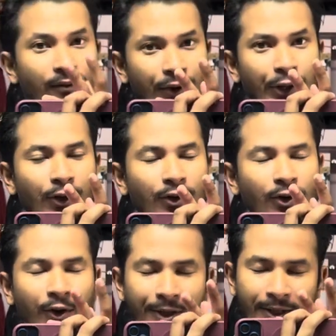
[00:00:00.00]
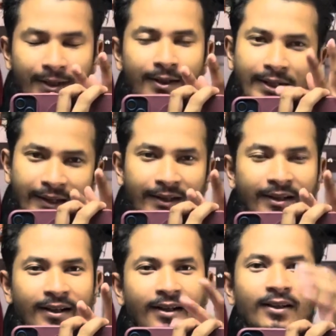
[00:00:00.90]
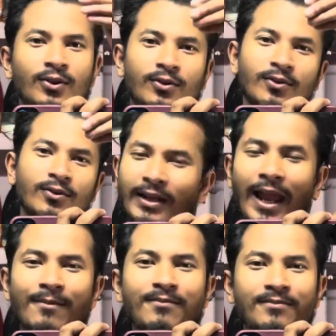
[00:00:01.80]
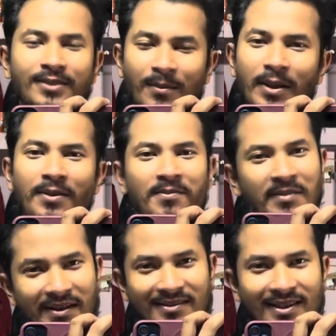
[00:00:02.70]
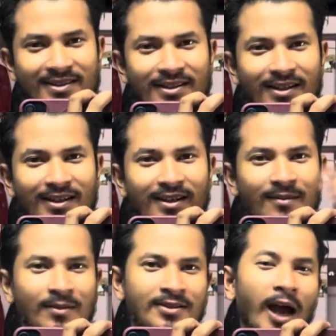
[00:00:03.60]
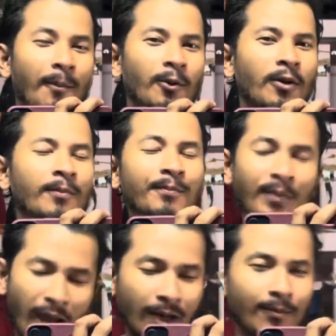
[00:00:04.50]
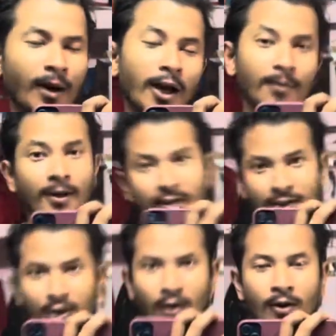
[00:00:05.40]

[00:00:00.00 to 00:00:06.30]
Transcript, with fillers: वीडियो कंटेंट क्रिएटर है तो टाइम समय मेरे साथ चलेगा बस आप लोग प्यार भर भर के दिखाओ